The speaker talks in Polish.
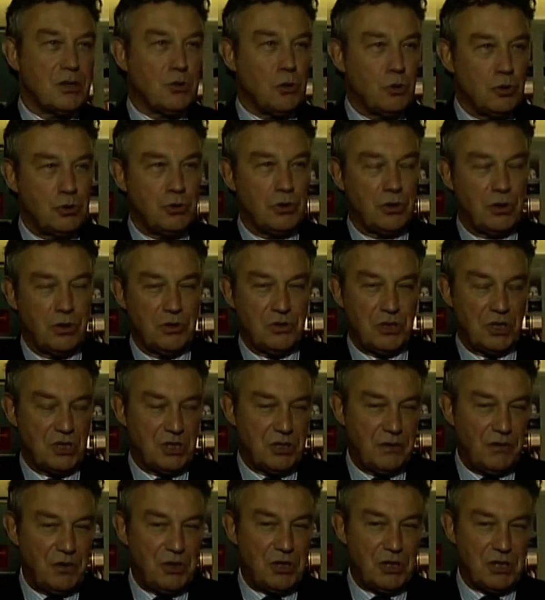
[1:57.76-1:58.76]
kulturą
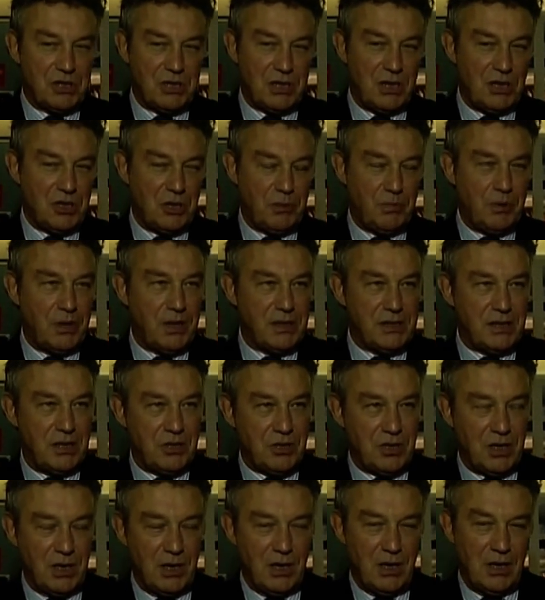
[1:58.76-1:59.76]
rzeczywiście trzeba się
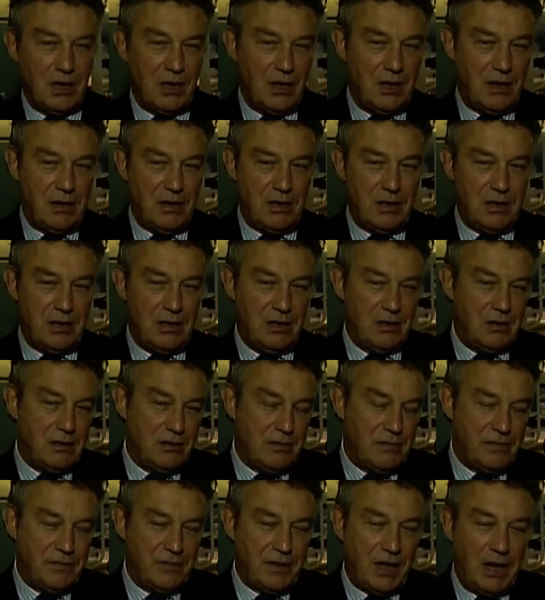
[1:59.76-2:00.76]
pokazać e,
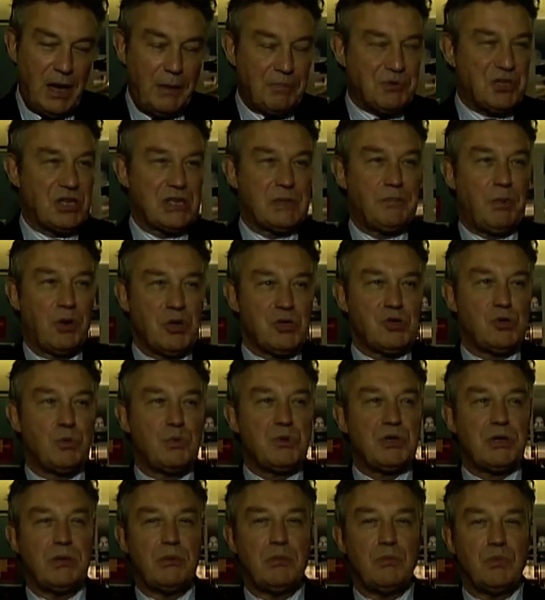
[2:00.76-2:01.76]
w najlepszy sposób,
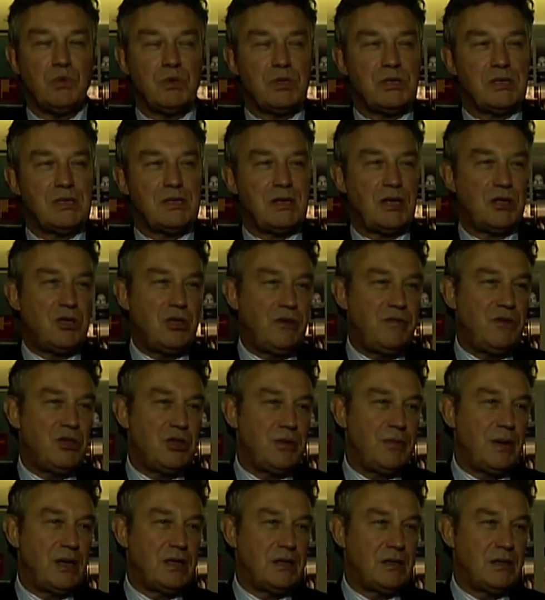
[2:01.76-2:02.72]
żeby móc zadziwić